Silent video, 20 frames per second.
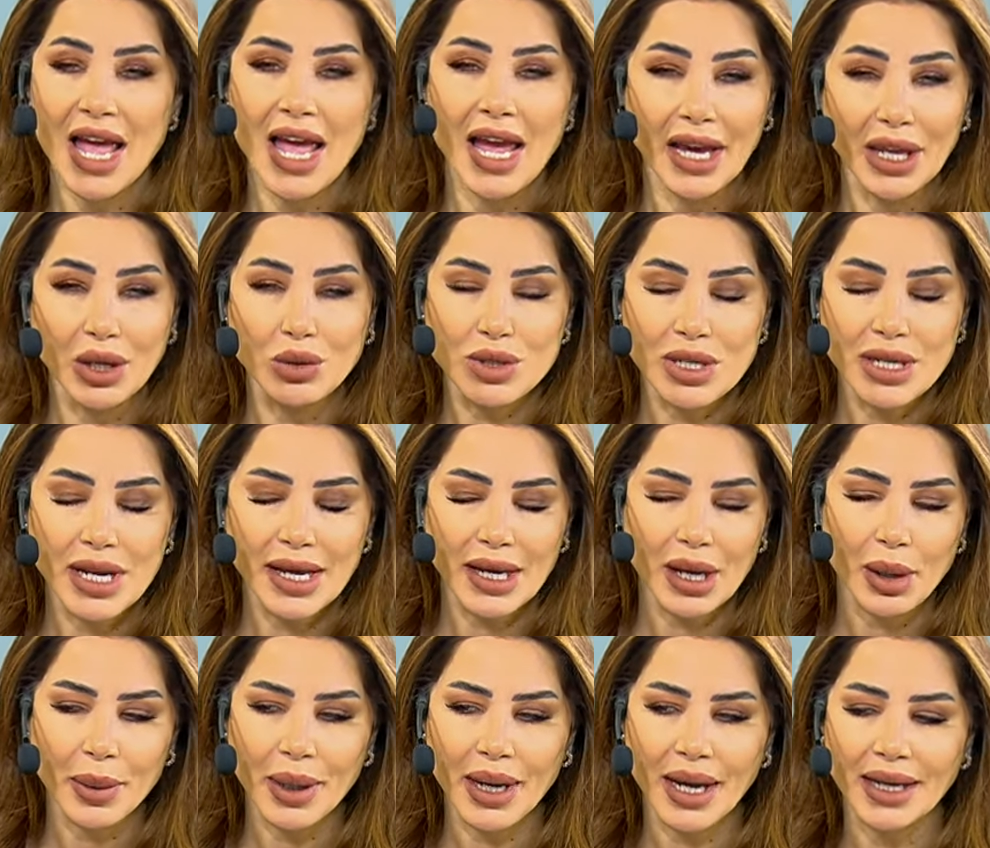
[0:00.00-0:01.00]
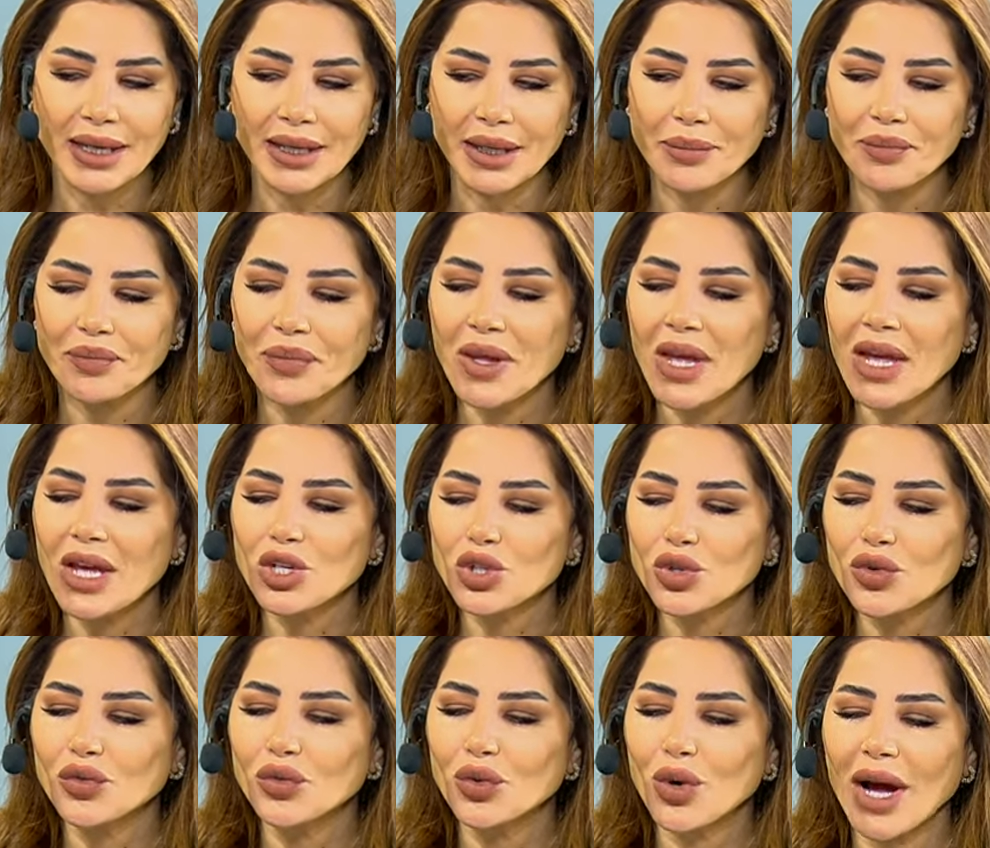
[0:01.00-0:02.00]
احنا وصلنا الى مرحله
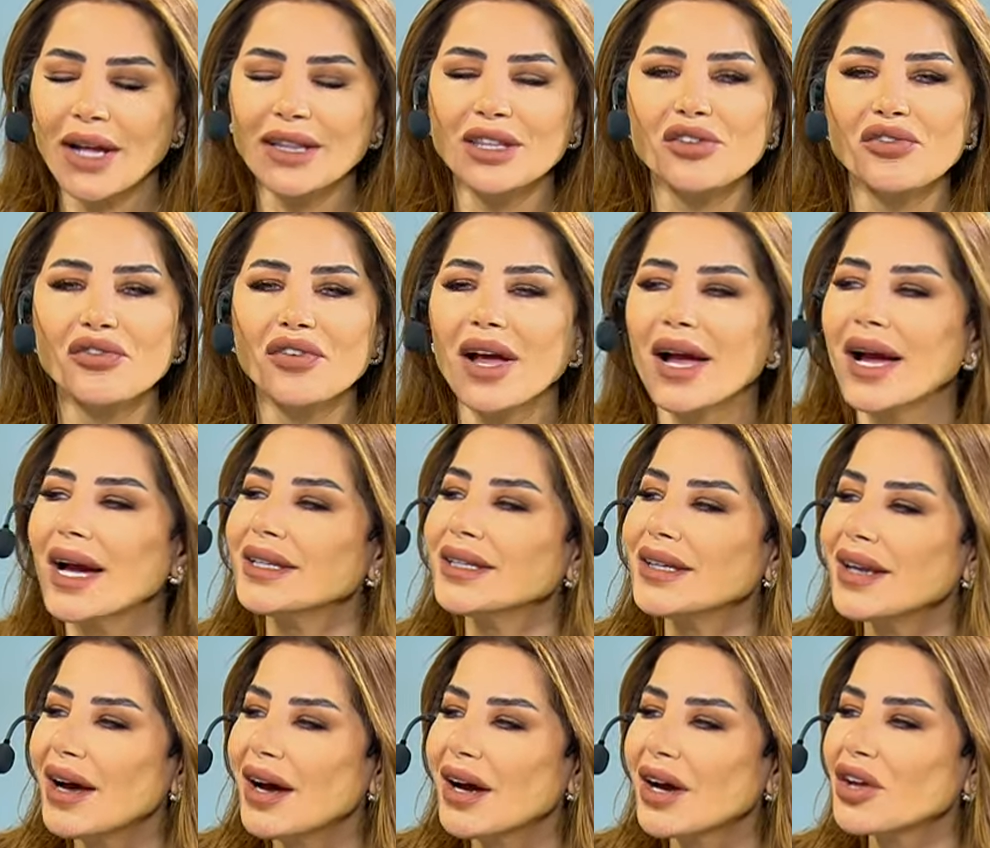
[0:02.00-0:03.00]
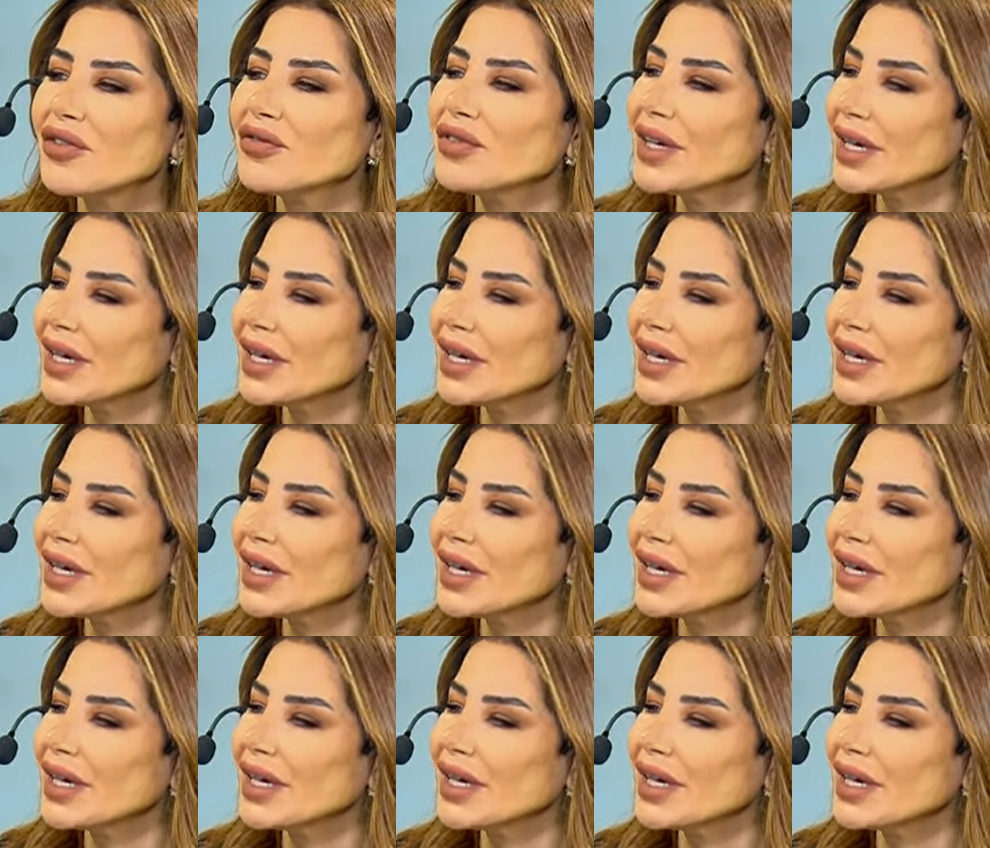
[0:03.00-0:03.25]
شوفوا الدفاع عن الاخر في